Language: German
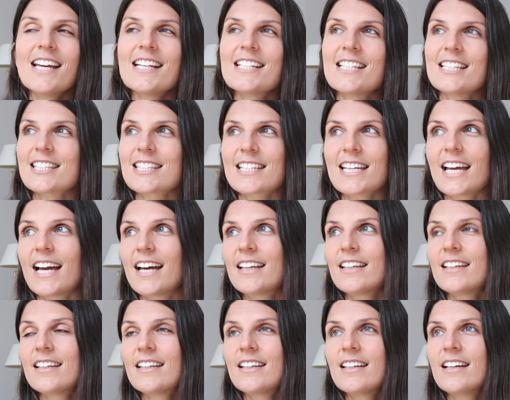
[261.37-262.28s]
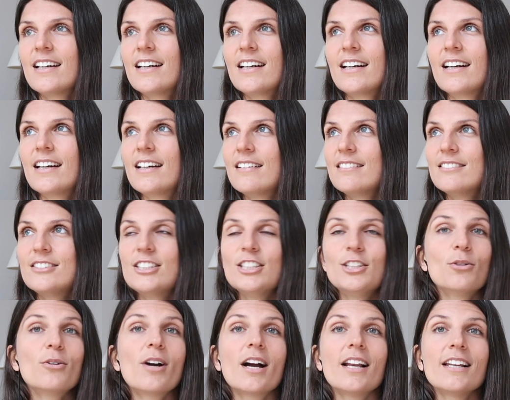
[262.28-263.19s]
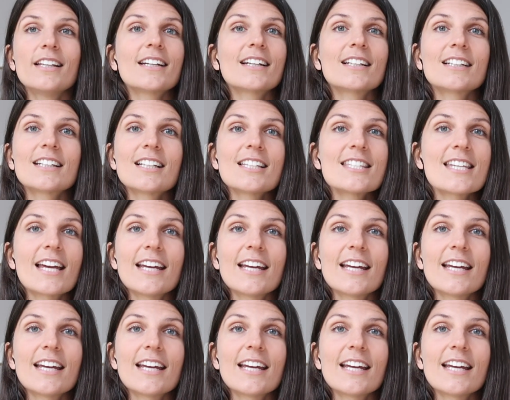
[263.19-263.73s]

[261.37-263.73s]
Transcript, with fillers: Das kann äh, die Yogalehrerin